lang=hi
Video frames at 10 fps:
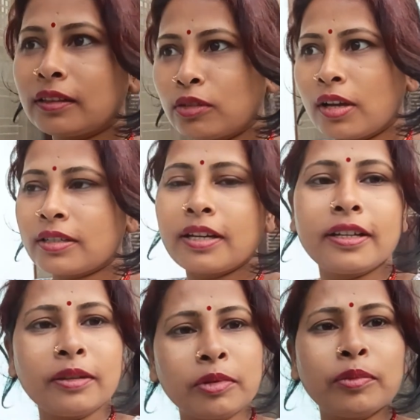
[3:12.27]
तो
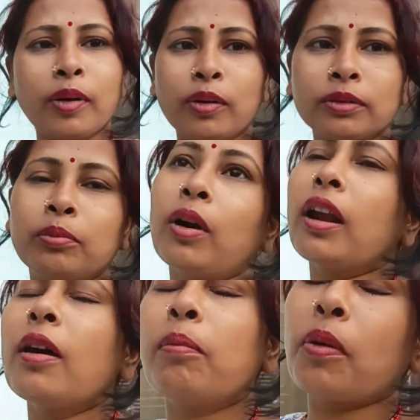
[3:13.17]
स्टेडियम भी बहुत
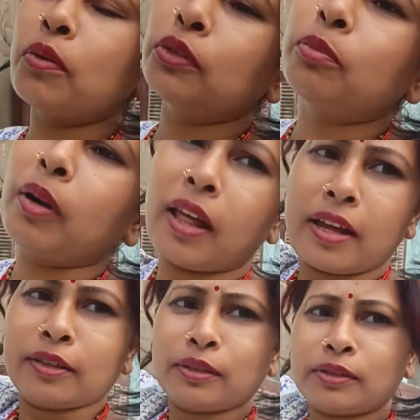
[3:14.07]
बड़ा बहुत बड़ा
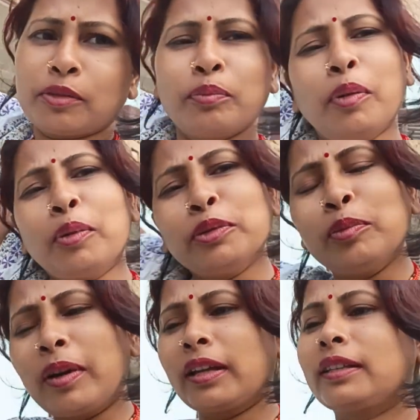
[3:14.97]
है दोस्तों बहुत
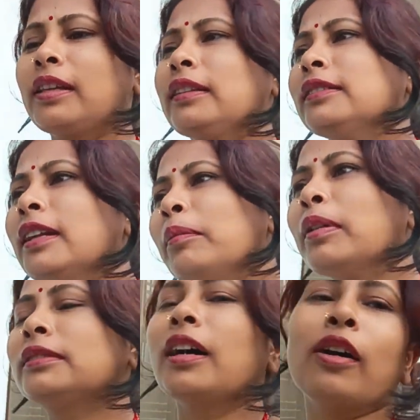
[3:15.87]
बड़ा कितना
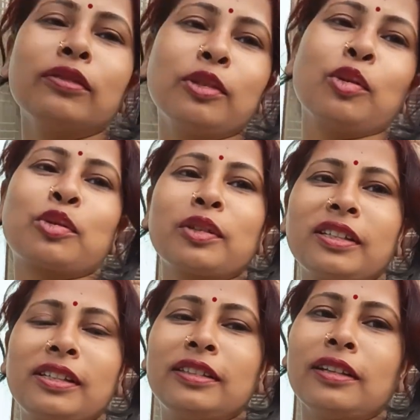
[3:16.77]
बताऊं दोस्तों
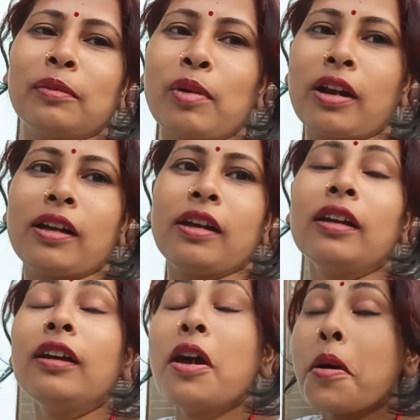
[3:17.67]
कि कितना बड़ा है
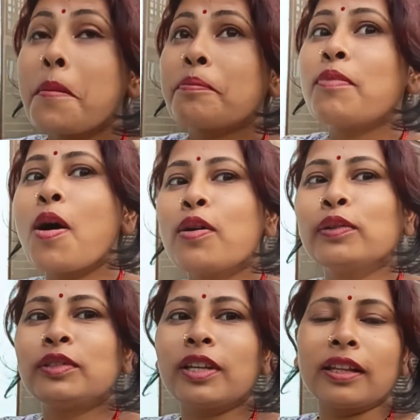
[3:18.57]

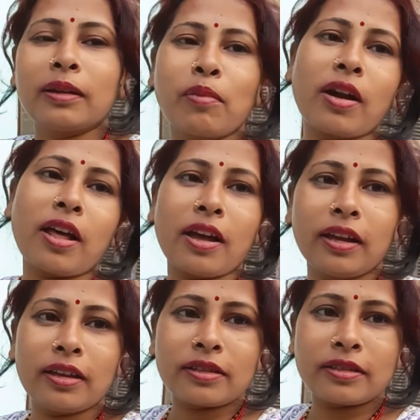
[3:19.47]
बहुत ज़्यादा बड़ा
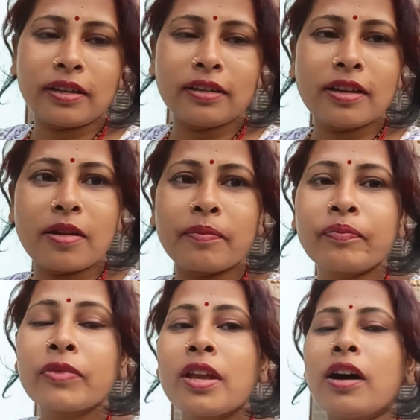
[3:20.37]
है स्टेडियम
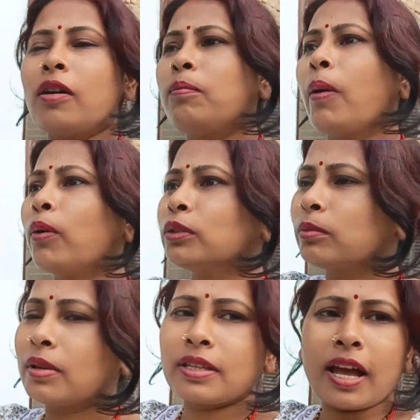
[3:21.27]
और बहुत
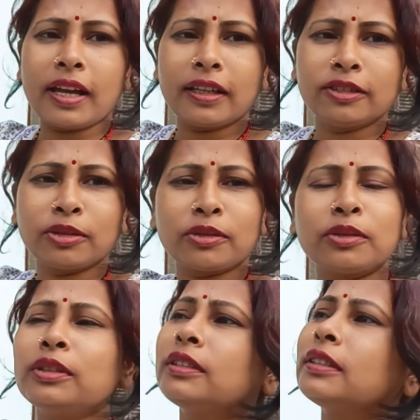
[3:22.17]
मज़ा आया
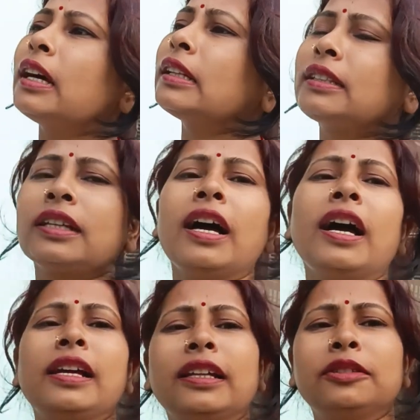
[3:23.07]
दोस्तों इतना अच्छा
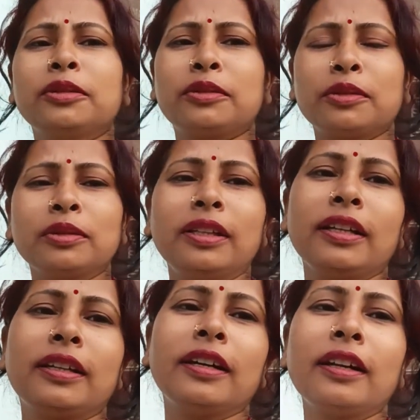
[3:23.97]
आया दोस्तों
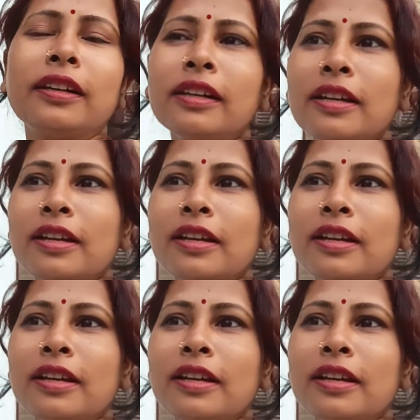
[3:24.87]
देखकर